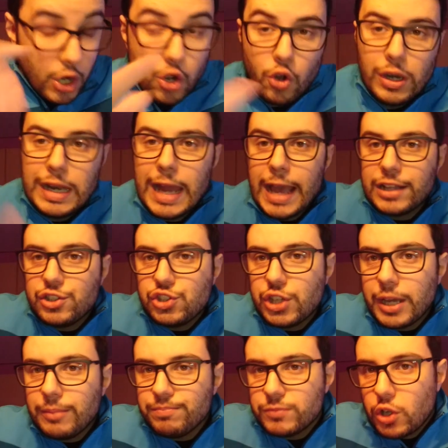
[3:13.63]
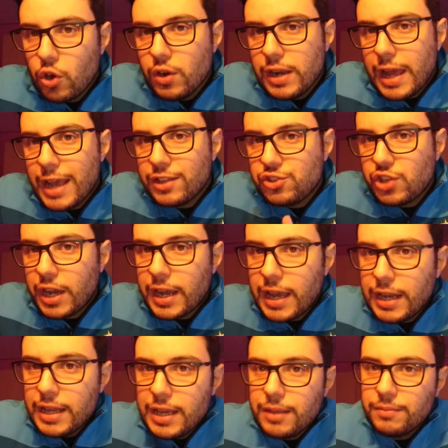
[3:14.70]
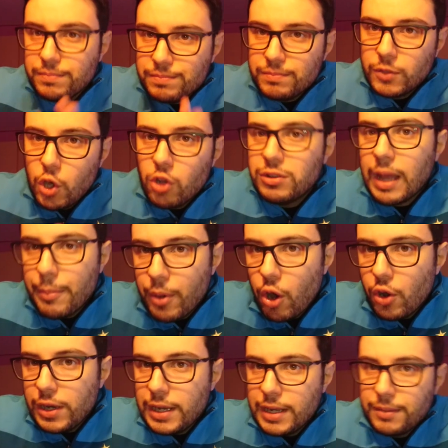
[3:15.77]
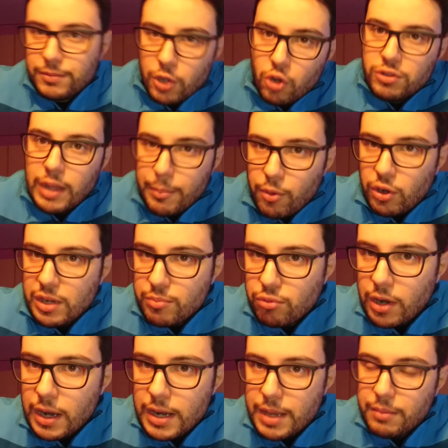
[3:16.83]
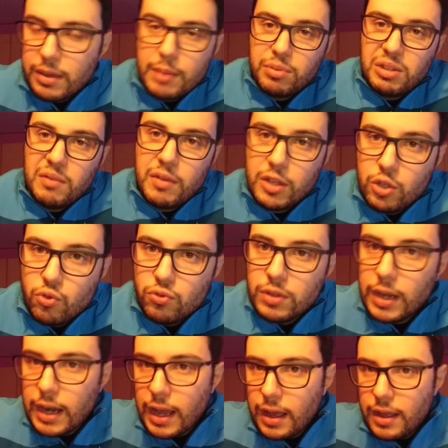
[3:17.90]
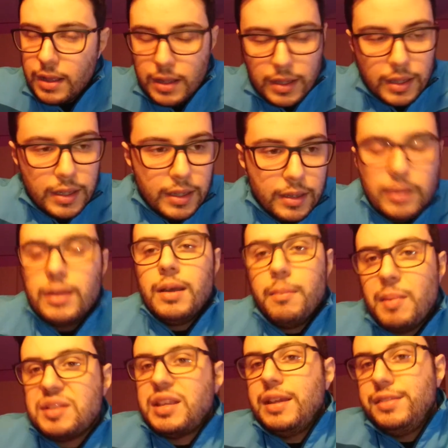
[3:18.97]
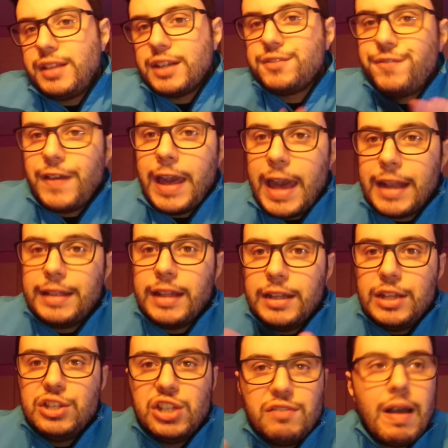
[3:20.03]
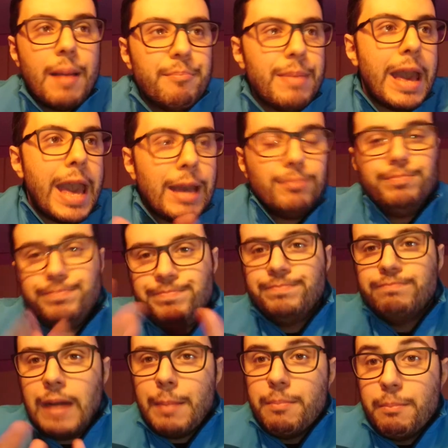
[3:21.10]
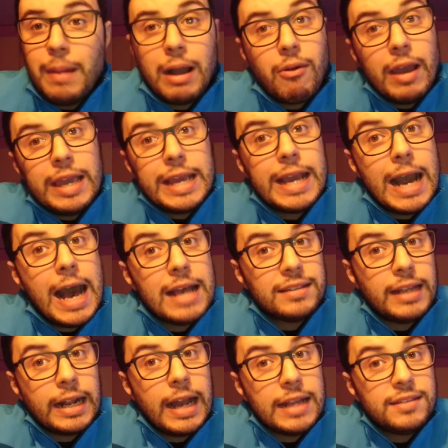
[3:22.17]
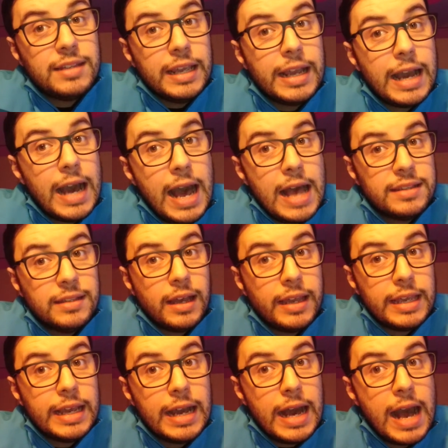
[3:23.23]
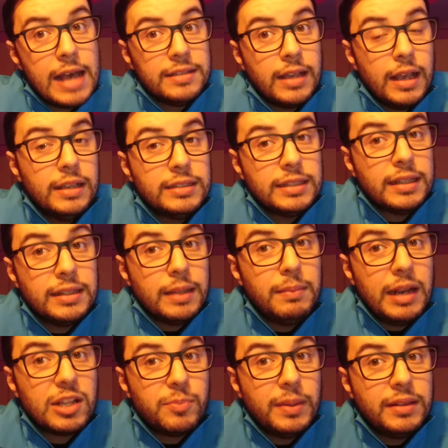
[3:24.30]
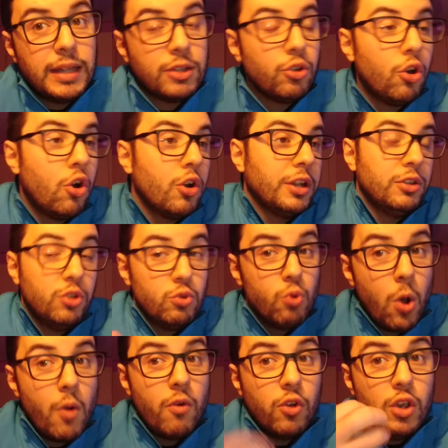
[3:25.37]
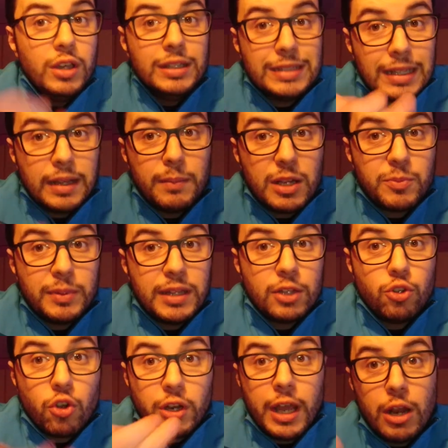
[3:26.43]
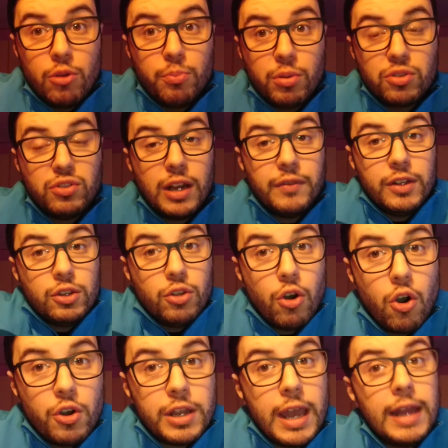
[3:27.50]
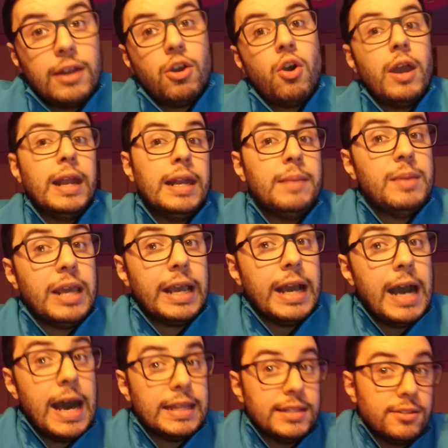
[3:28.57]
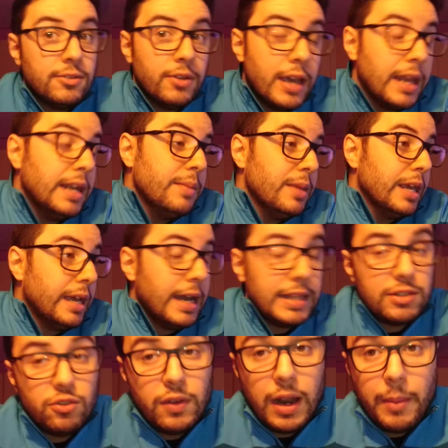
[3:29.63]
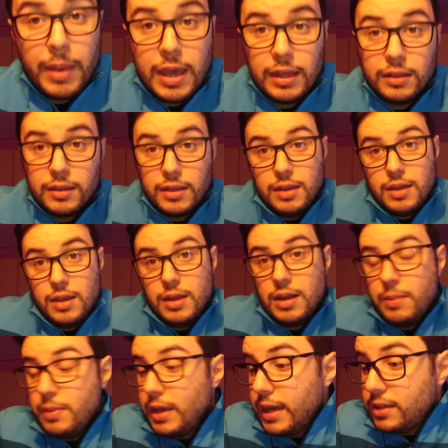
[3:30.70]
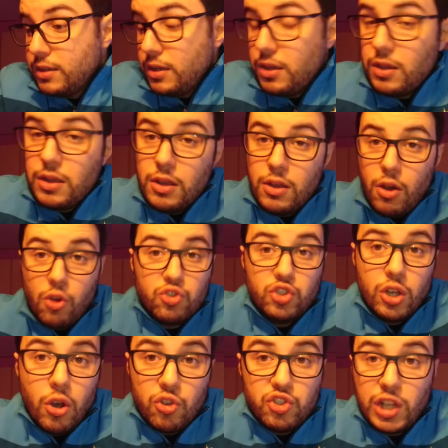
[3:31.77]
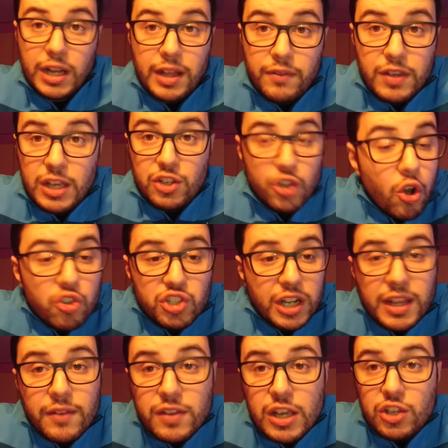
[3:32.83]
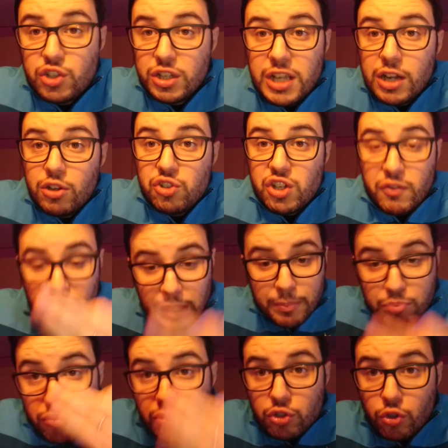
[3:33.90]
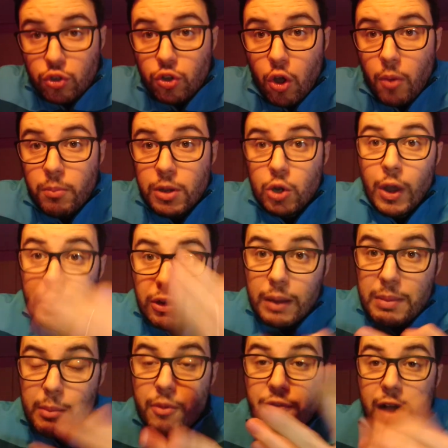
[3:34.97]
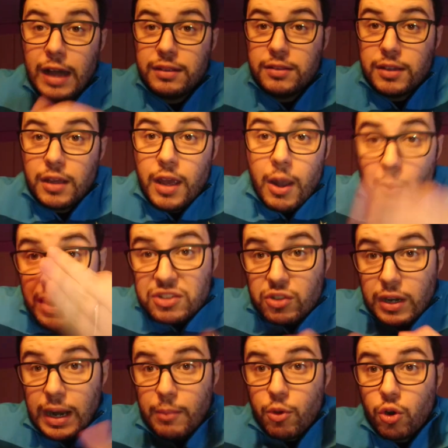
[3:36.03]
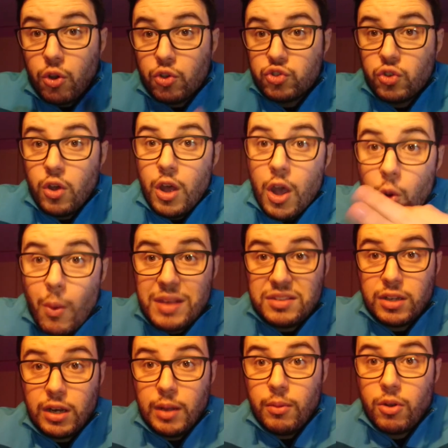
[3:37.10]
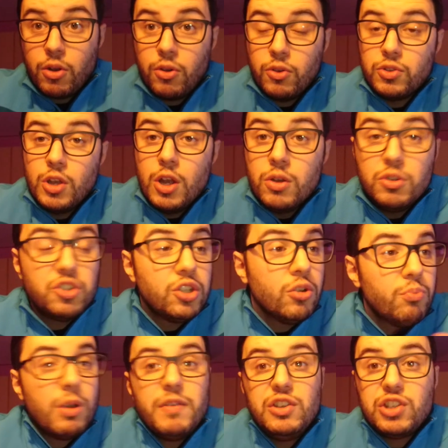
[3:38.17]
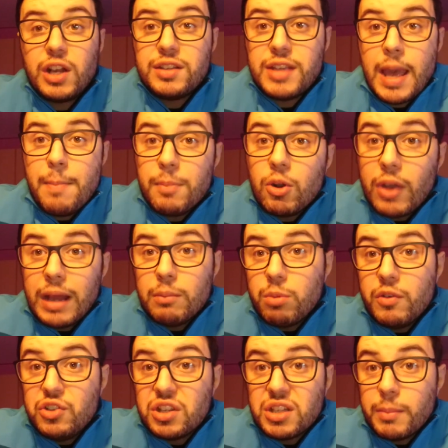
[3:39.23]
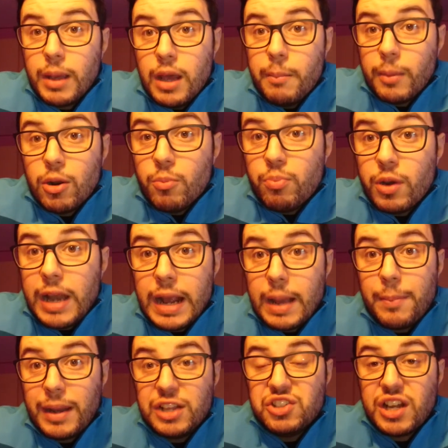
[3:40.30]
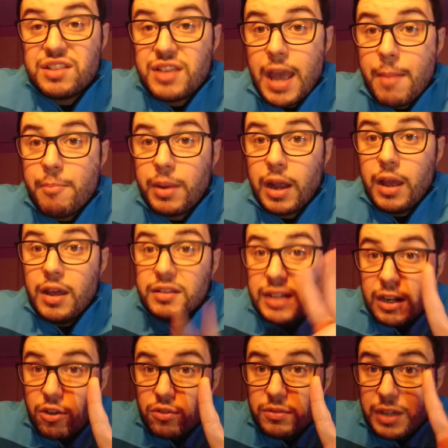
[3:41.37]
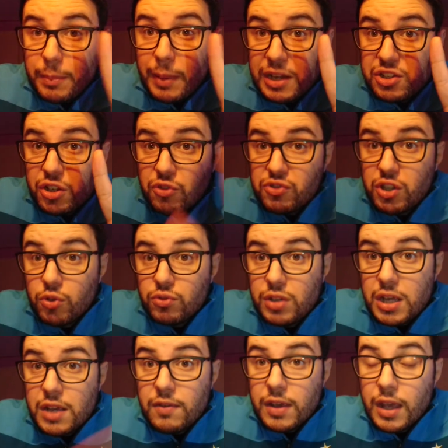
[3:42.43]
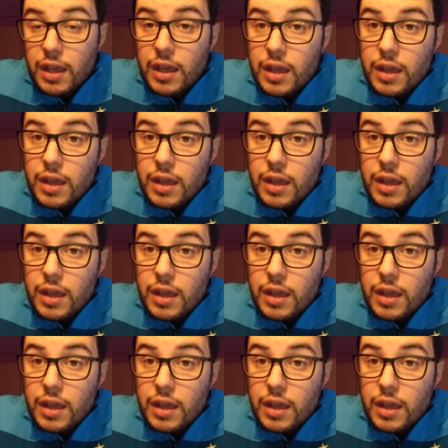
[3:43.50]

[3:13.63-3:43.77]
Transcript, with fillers: Con Lecce, con Lecce anche lì gol da Polli, gol da Polli pure lì, che potevi chiuderla. Ma sei in trasferta, dici vabbè, ma, ma qua in casa ragazzi, in casa, in casa, 70.000 spettatori, di nuovo 70.000 spettatori e non porti una vittoria, e no, e lì mi incazzo, e lì mi incazzo veramente, lì mi incazzo. Oggi, oggi, era vinc- oggi, era da vincere, ieri diceva tre punti sono d'obbligo e non l'abbiamo fatti. Questo è clamoroso, questo è clamoroso. Lui dice non puoi vincere sempre, ok non puoi vincere sempre, ma non puoi neanche pareggiare sempre. Tre, tre pareggi consecutivi.